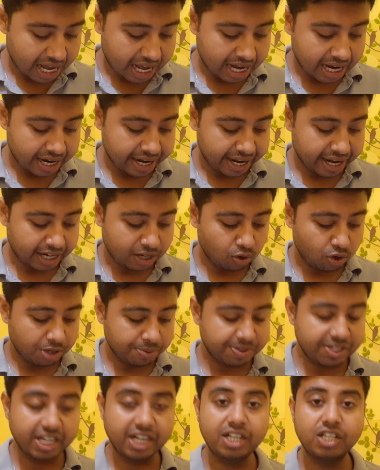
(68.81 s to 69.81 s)
আর একটা
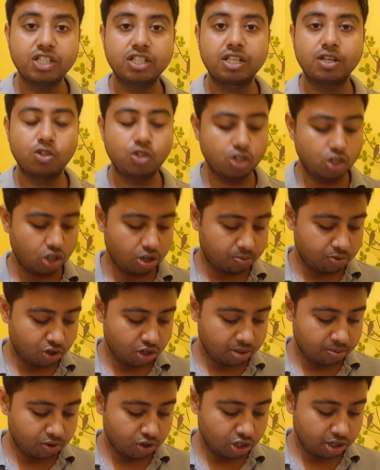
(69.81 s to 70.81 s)
ওয়েবসাইট যেটা হচ্ছে ডব্লু
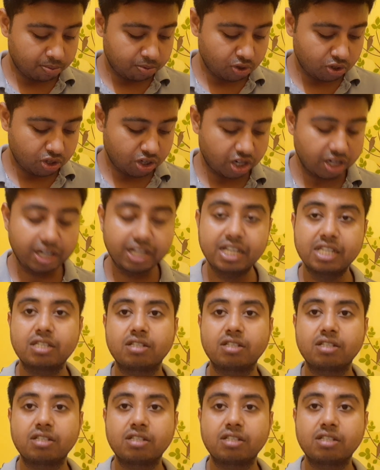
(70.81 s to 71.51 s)
ডব্লু ডব্লু ডট